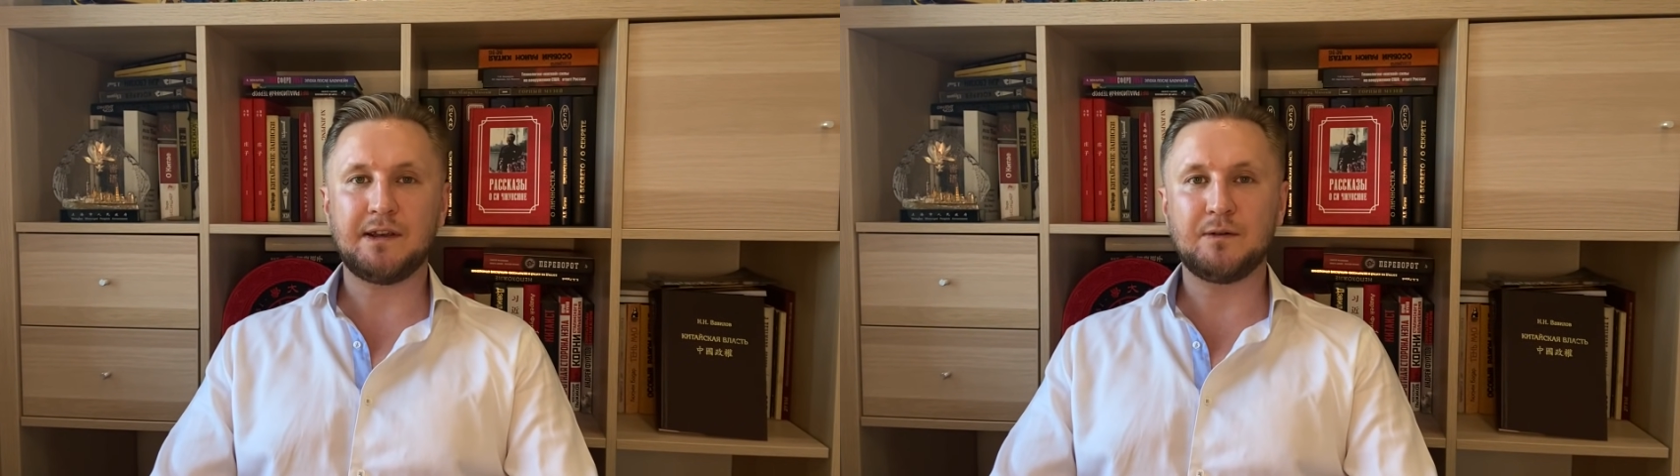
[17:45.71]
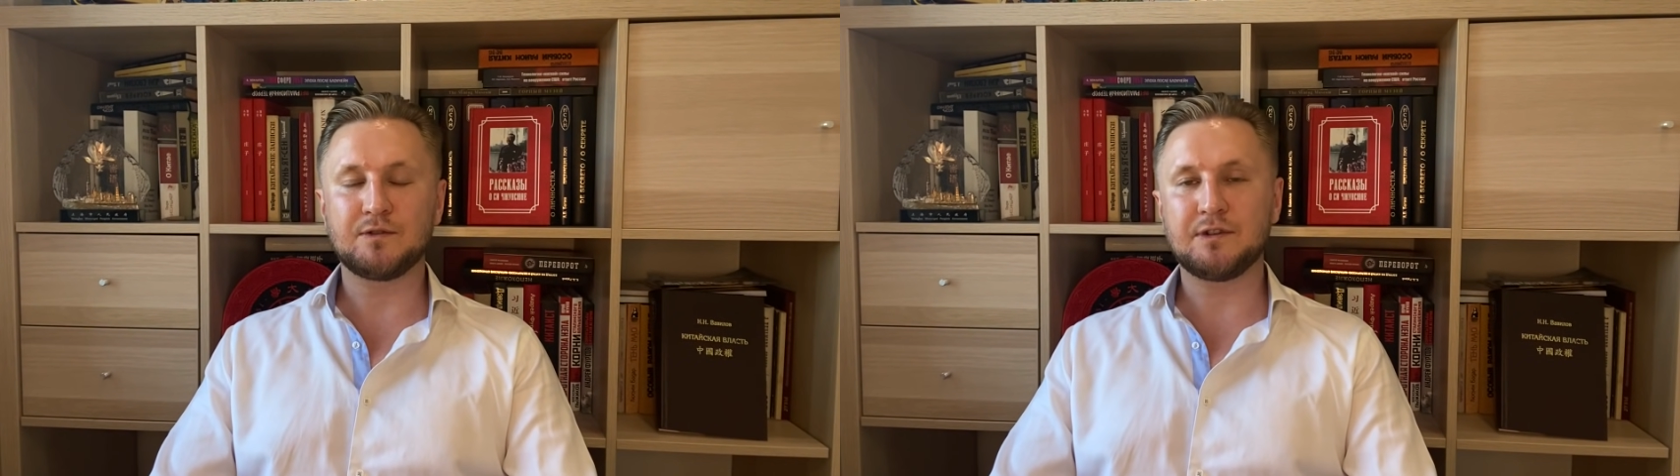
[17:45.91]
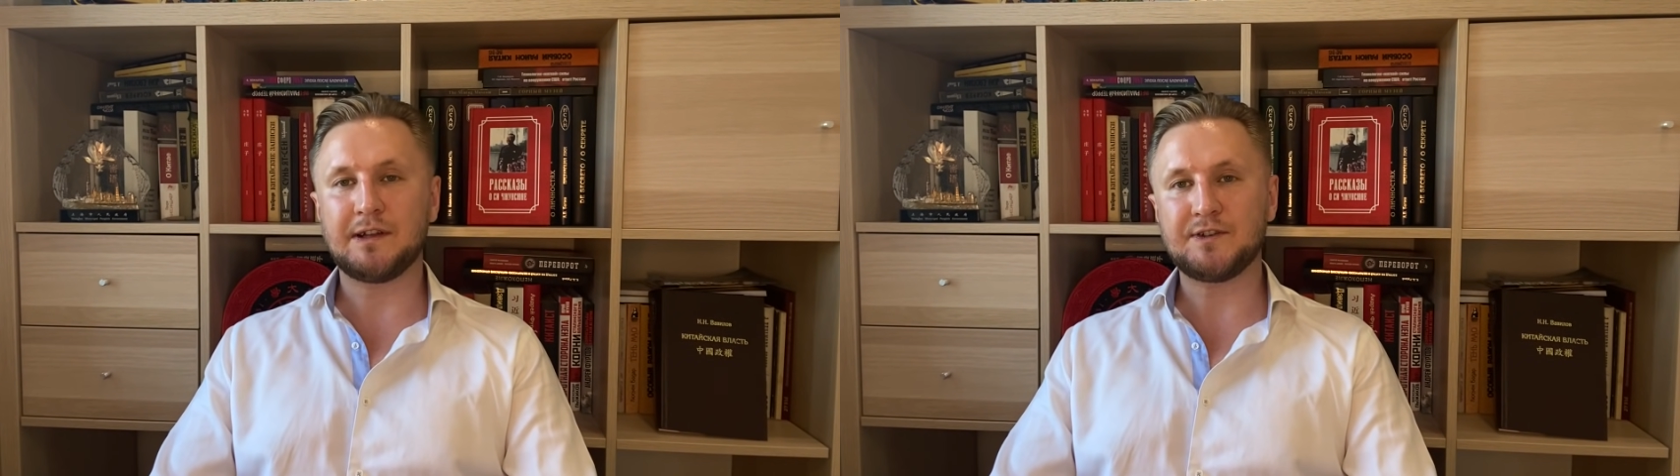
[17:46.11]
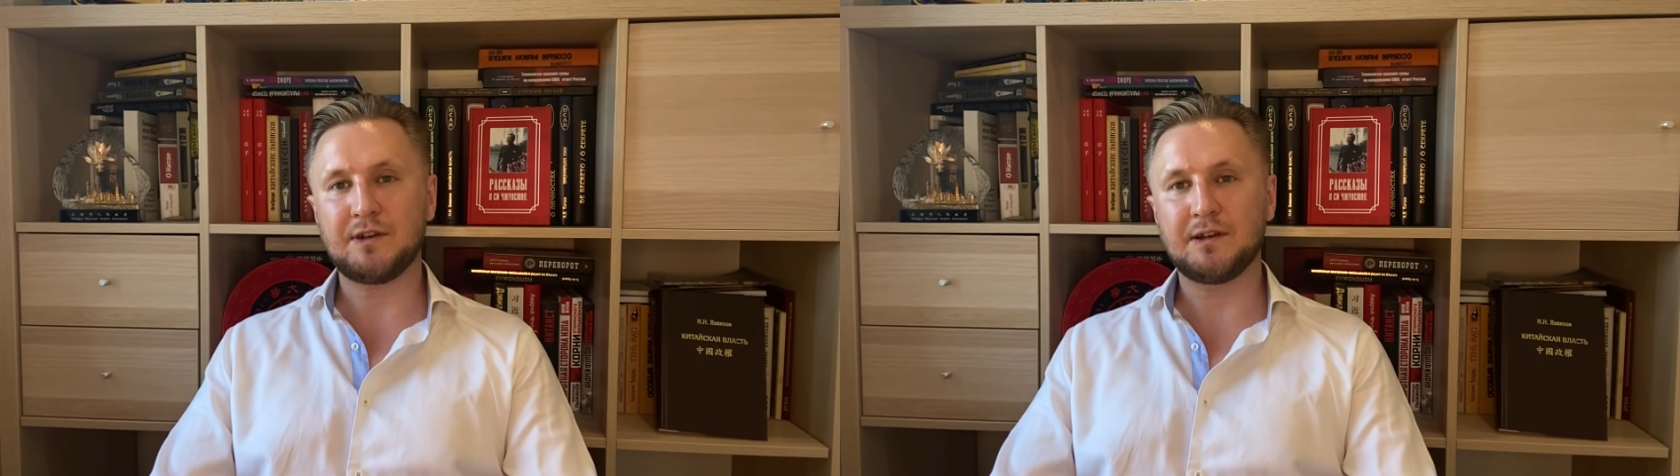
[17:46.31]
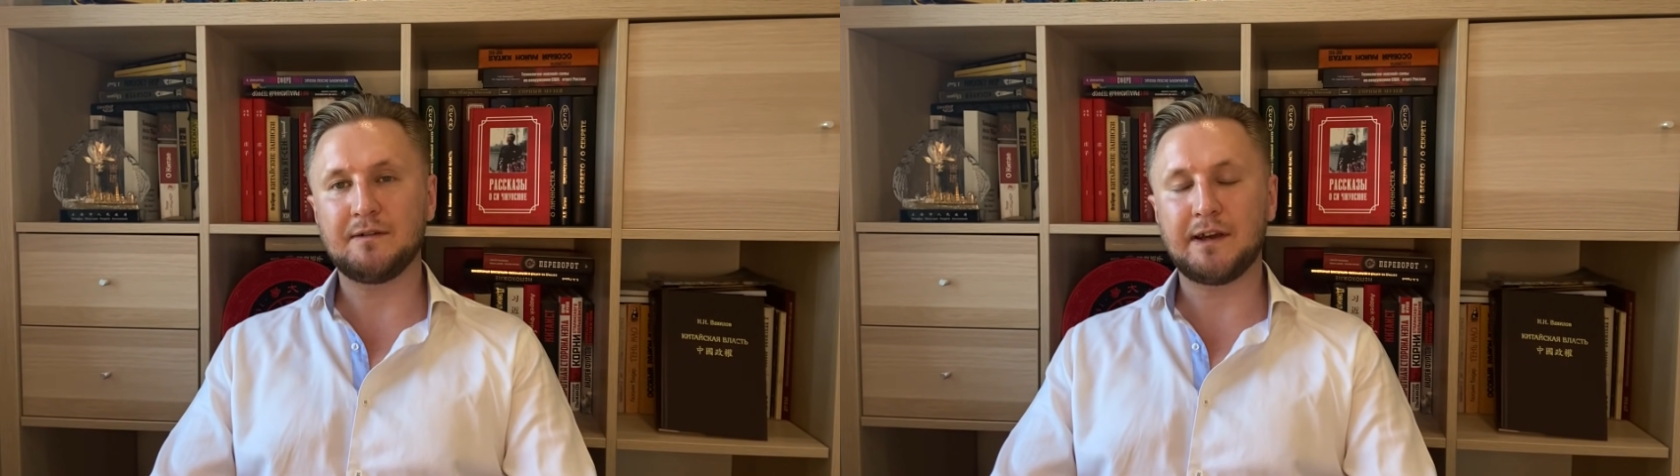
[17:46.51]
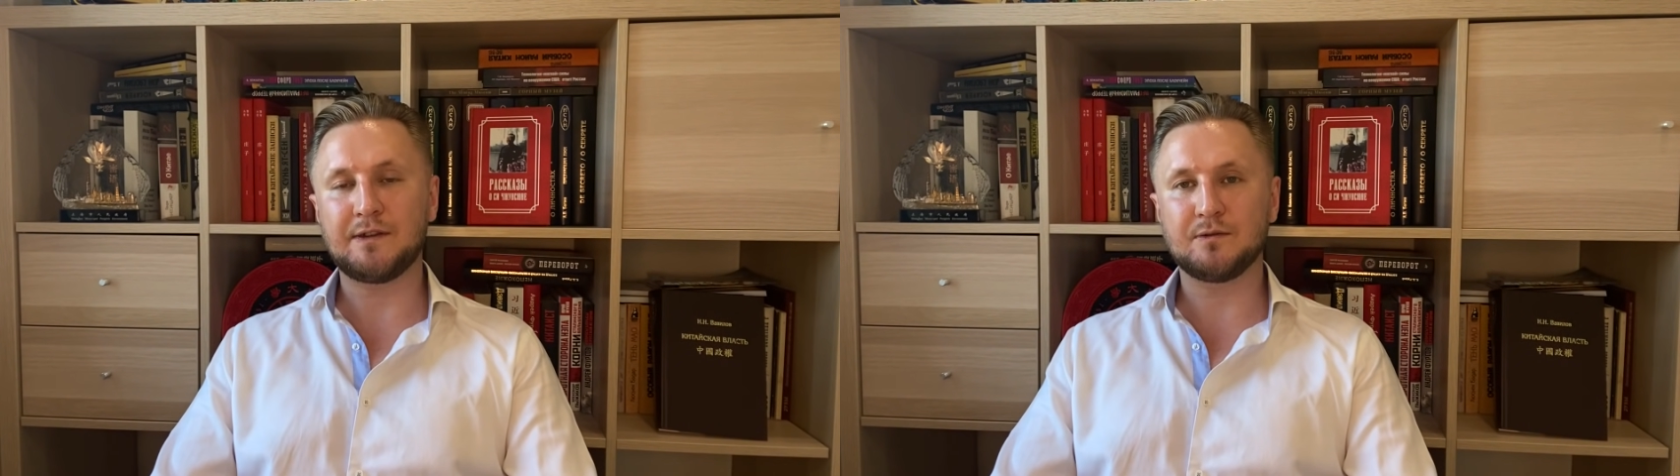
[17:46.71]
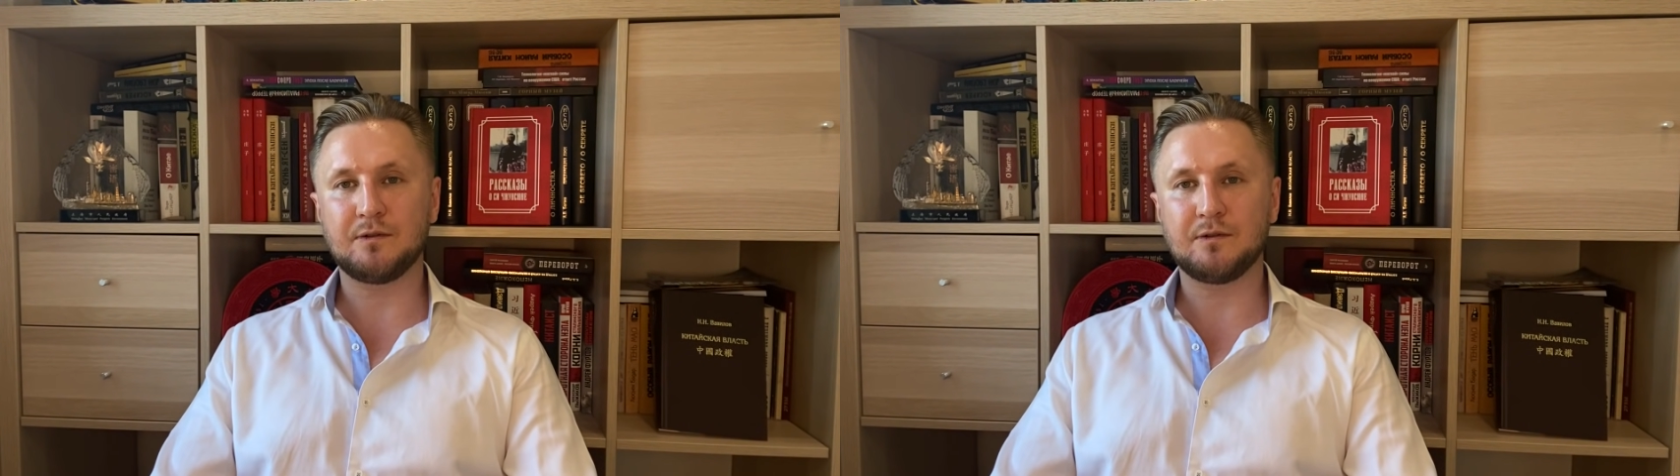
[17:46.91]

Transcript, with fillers: и уже начали говорить